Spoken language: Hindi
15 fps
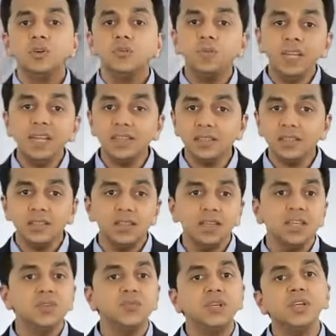तो प्लीज़
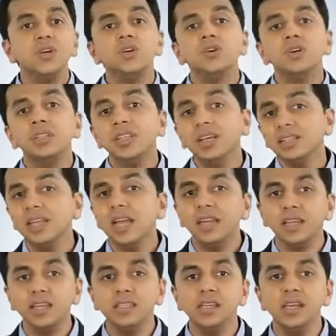इस वीडियो को इतना शेयर
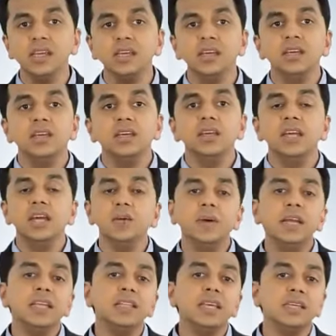कीजिए कि
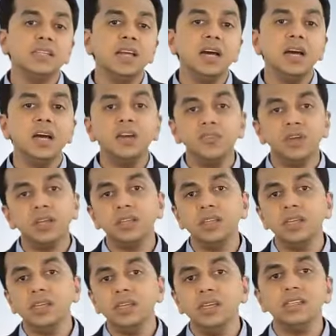हमारे देश का हर
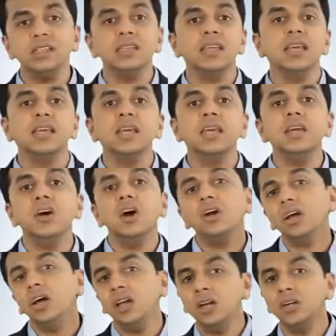व्यक्ति इसे देखे
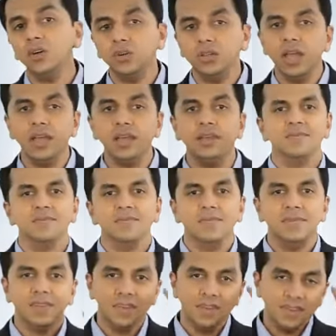और अलर्ट हो जाए
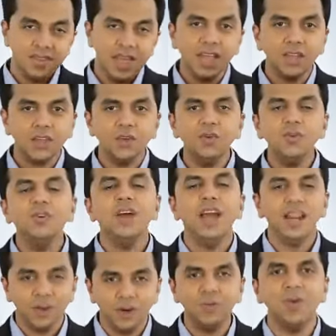थैंक यू
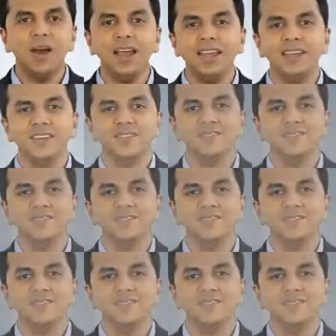एंड गुड बाय